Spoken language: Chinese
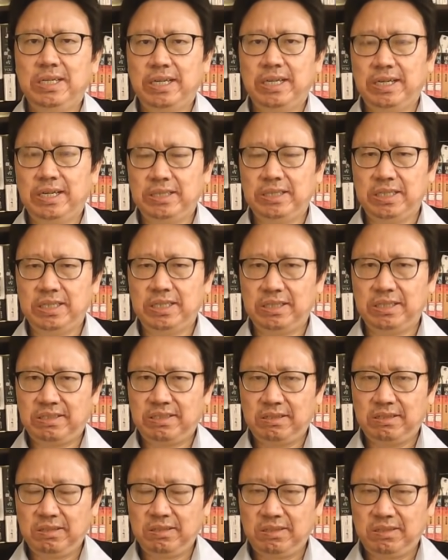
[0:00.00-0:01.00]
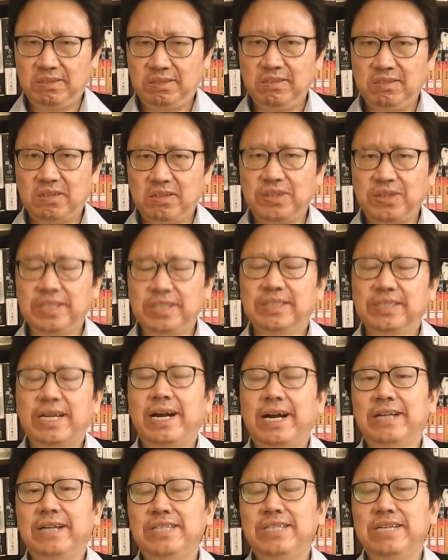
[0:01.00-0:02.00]
啊，以制造一个
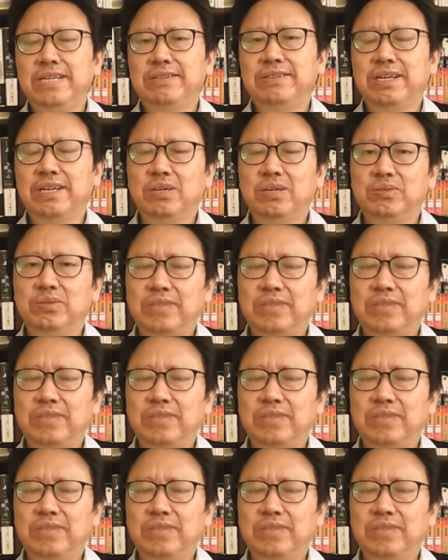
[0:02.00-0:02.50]
他还健在、控制